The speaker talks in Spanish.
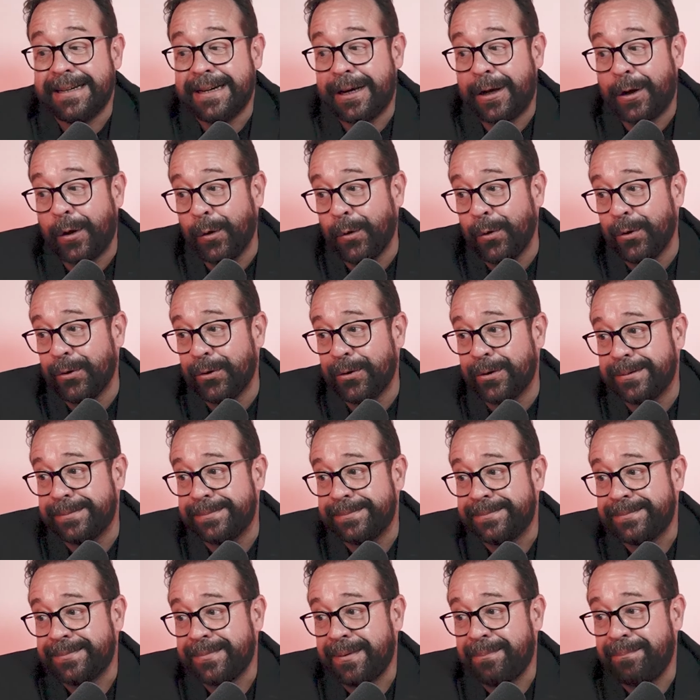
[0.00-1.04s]

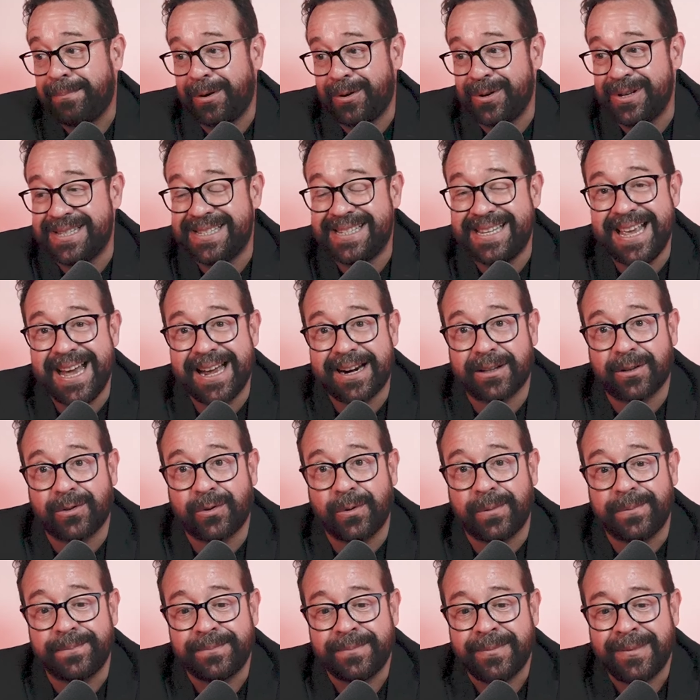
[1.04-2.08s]
Crudo, pero es
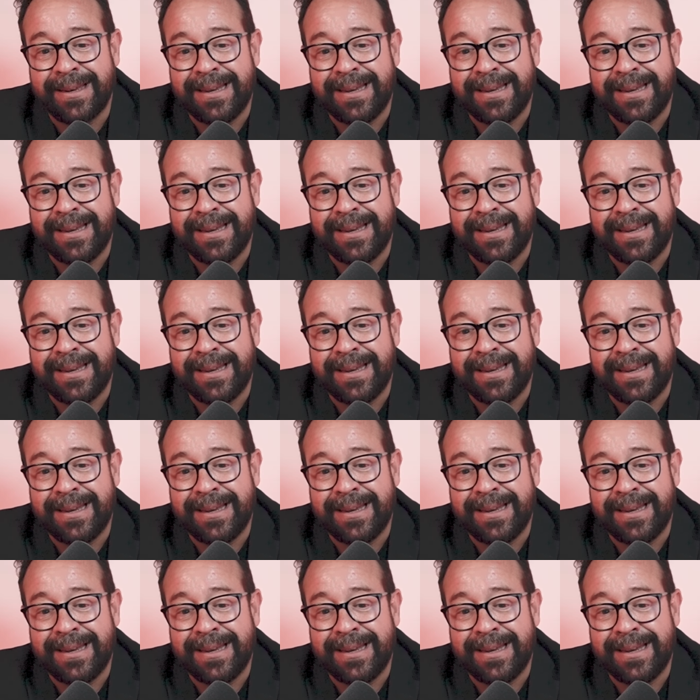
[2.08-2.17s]
cierto.